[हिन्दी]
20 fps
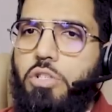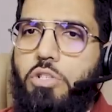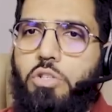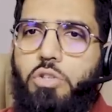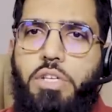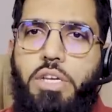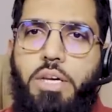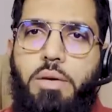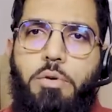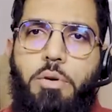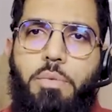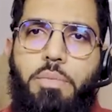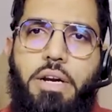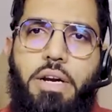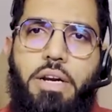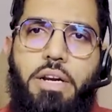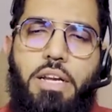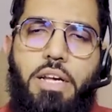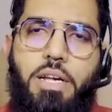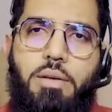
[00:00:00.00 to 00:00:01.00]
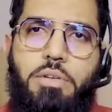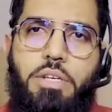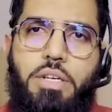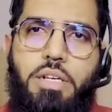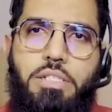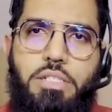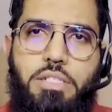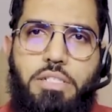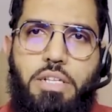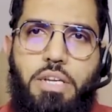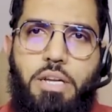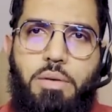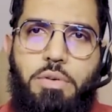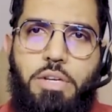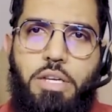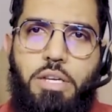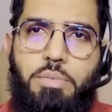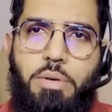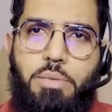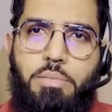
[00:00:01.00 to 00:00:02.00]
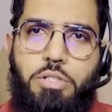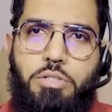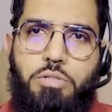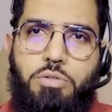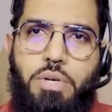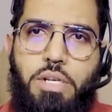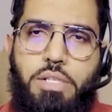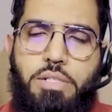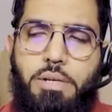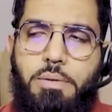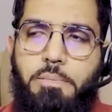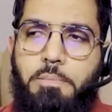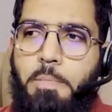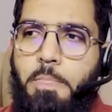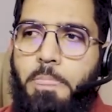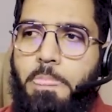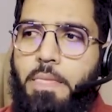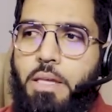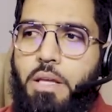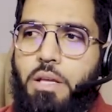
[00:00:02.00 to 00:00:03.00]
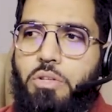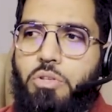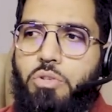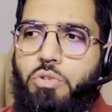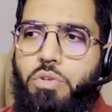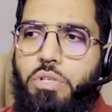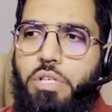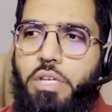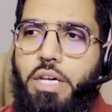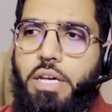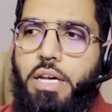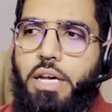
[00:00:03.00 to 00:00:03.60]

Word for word: तो ये प्रोपागेंडा भी अल जजीरा पर ही पब्लिश हुआ था तो ये